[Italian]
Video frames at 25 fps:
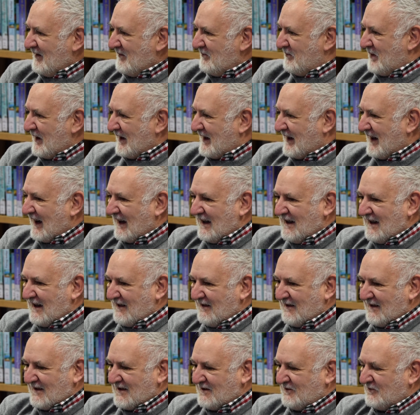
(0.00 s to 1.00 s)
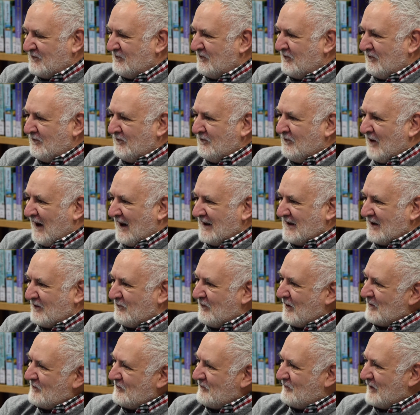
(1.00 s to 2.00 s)
Perché gli, tu guardi
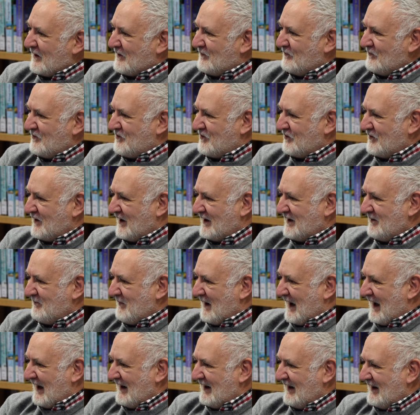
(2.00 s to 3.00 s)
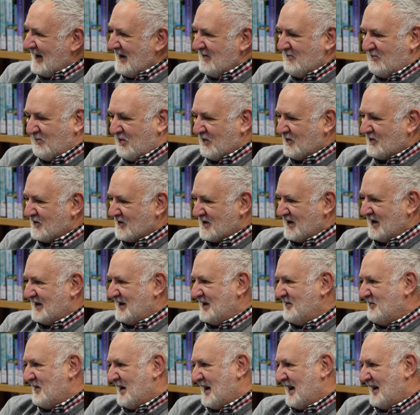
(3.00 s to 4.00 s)
qualunque cucciolo di animale, in poche
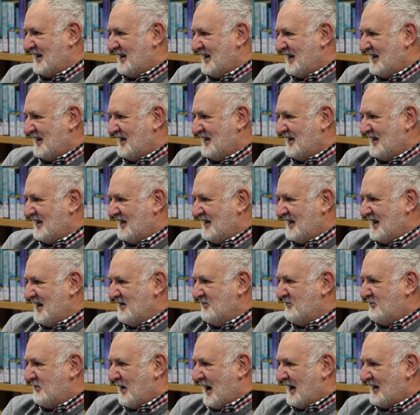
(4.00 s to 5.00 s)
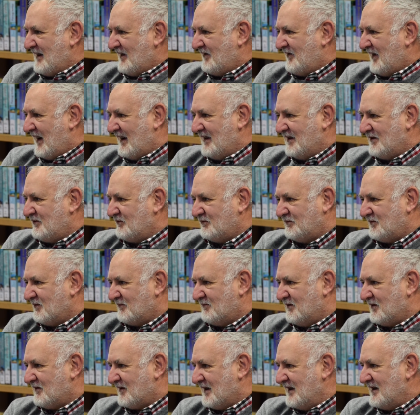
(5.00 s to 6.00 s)
settimane impara a fare tutto
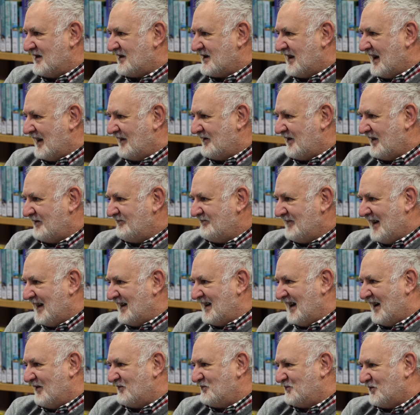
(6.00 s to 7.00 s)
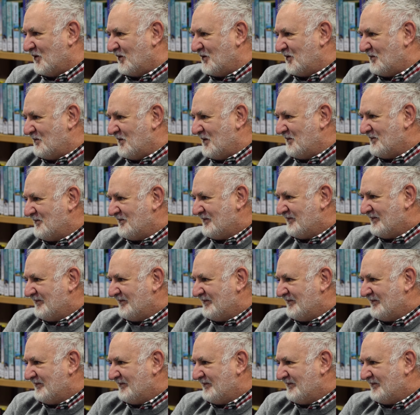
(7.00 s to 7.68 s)
quello che gli serve ed è autonomo.